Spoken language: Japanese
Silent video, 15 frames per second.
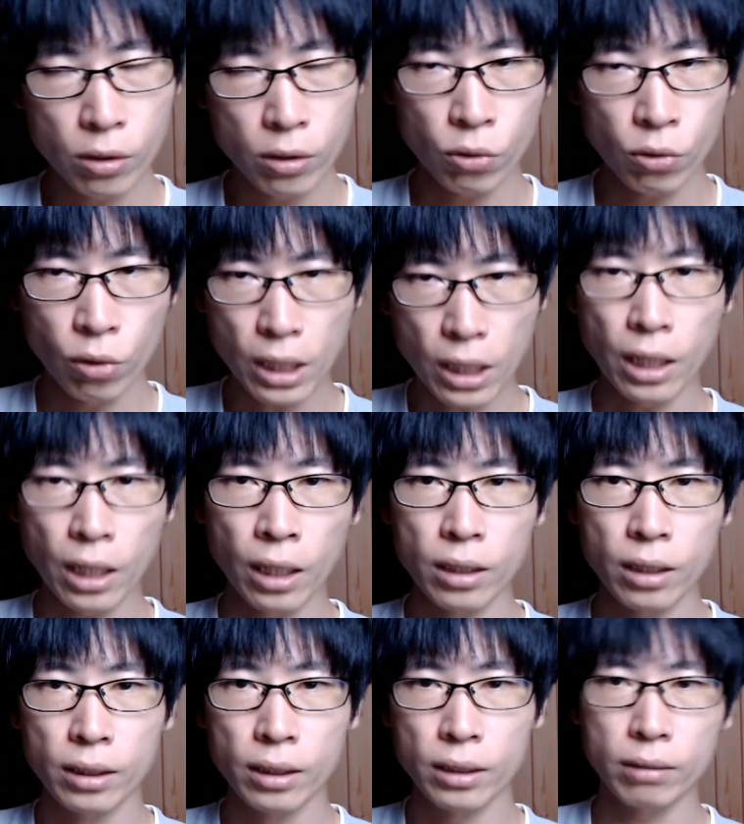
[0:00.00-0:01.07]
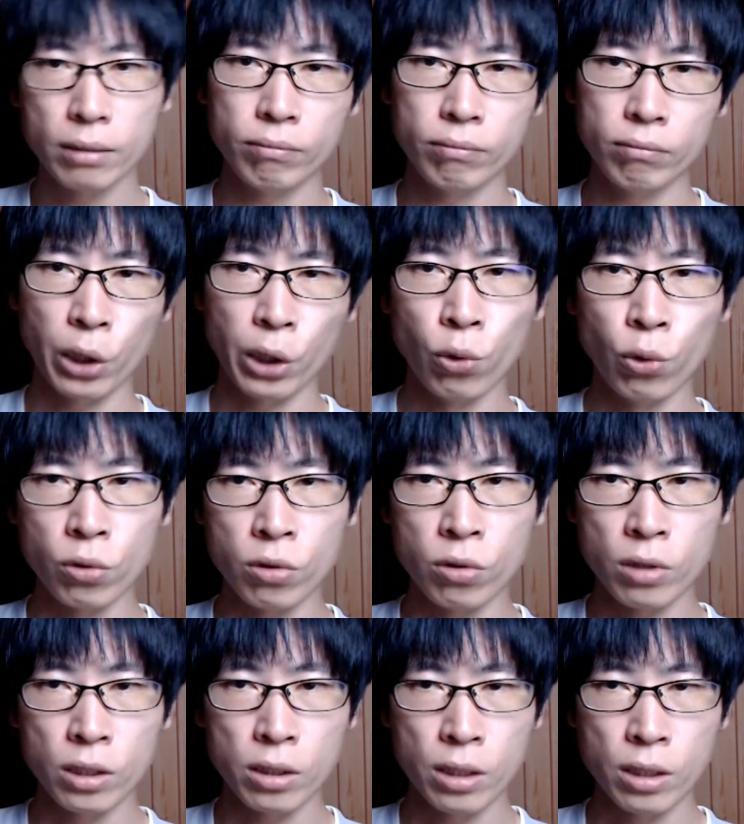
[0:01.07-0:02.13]
それが、まあ、腰
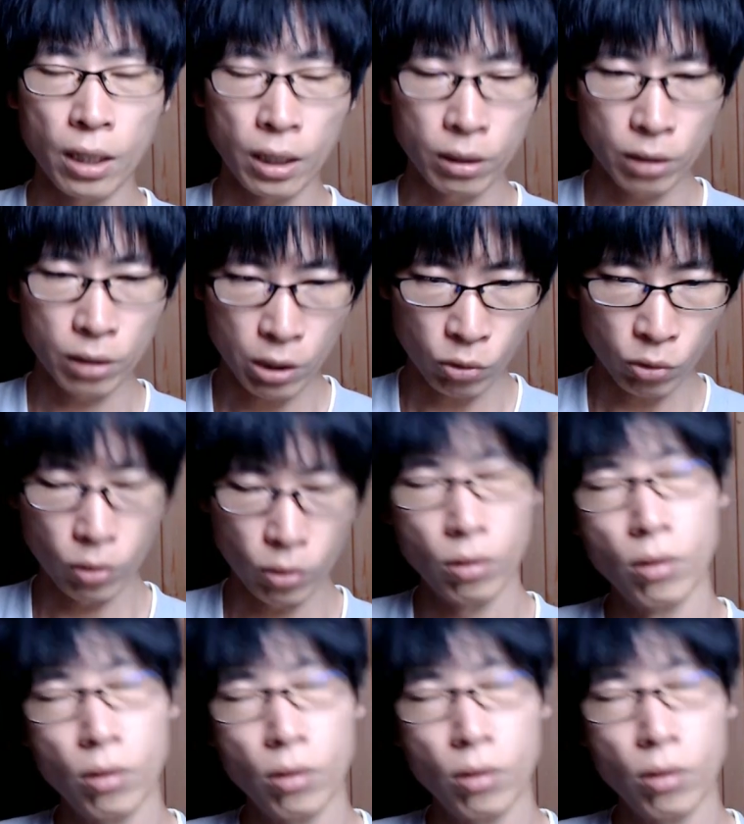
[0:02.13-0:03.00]
痛につながっていると。